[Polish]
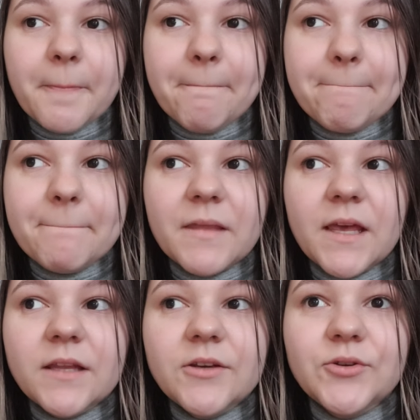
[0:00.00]
mm,
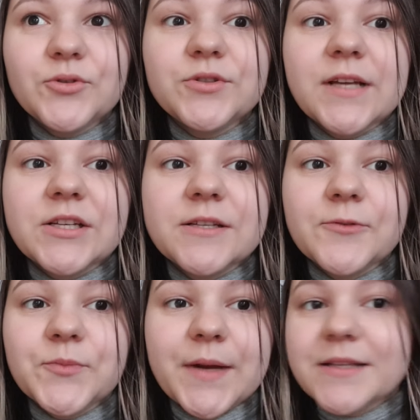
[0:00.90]
kiedy już
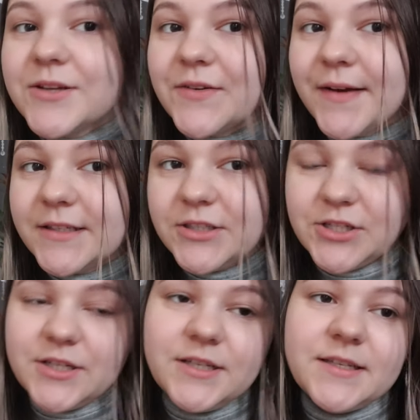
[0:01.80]
zacznę pracować,
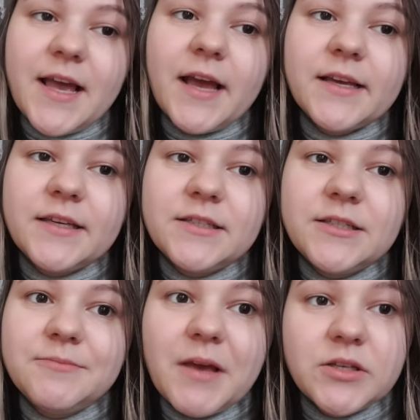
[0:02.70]
czyli za
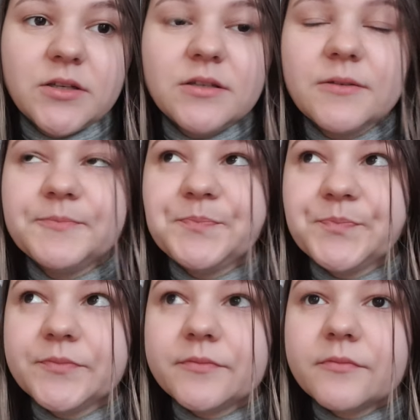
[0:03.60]
jakiś miesiąc.
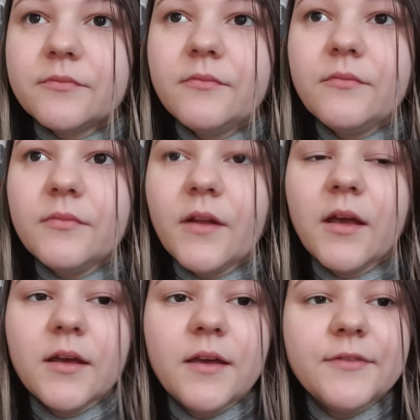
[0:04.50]

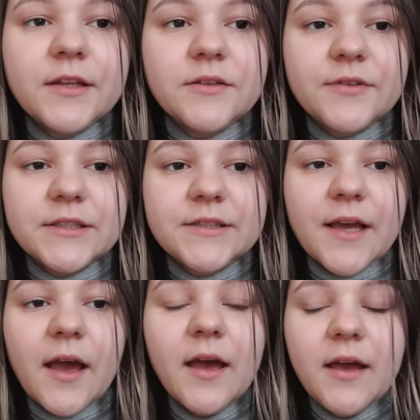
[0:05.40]
I wtedy
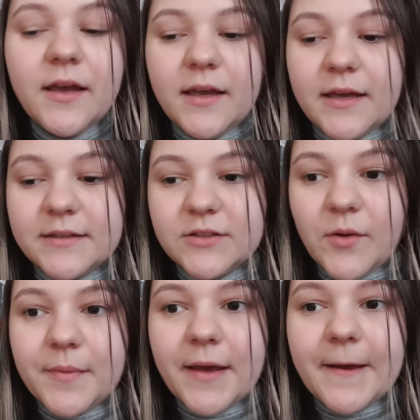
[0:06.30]
właśnie e,
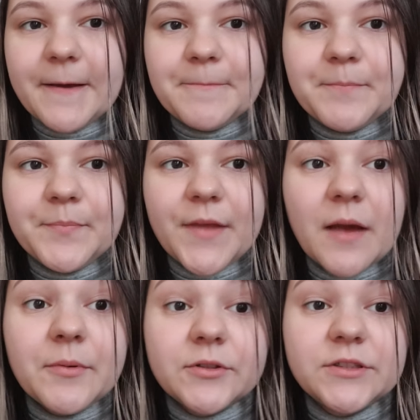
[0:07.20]
zrobię mm,
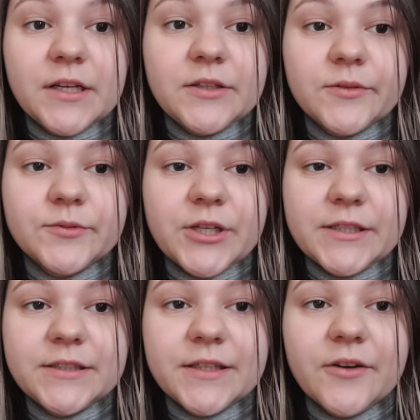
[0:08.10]
jakby oddzielną
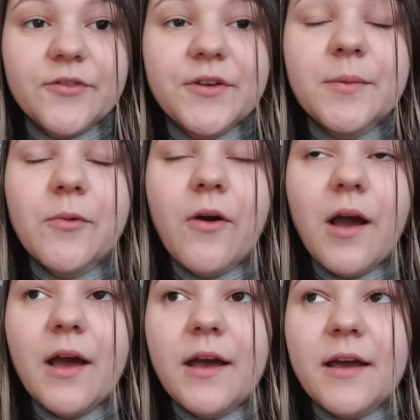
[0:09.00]
część tego filmu
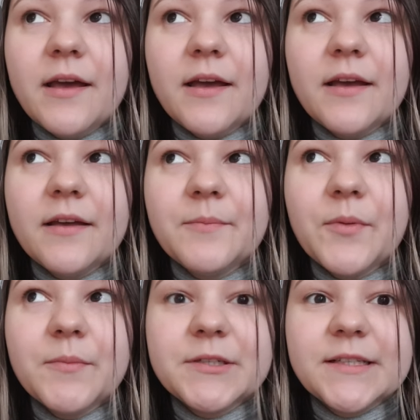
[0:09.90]
E,
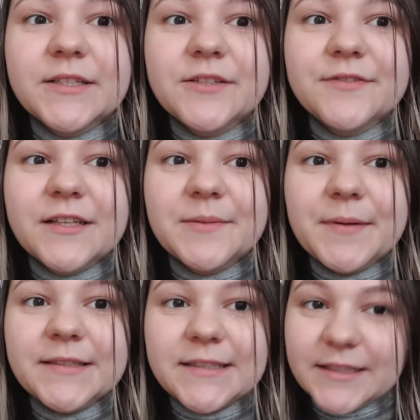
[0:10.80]
bo myślę, że wtedy
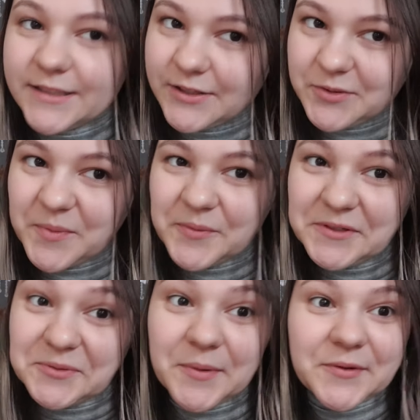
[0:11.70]
będzie ten dzień zupełnie,
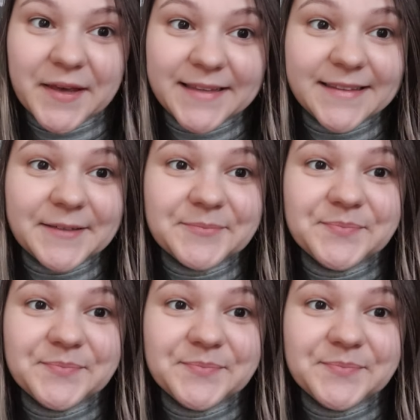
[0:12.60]
zupełnie inny.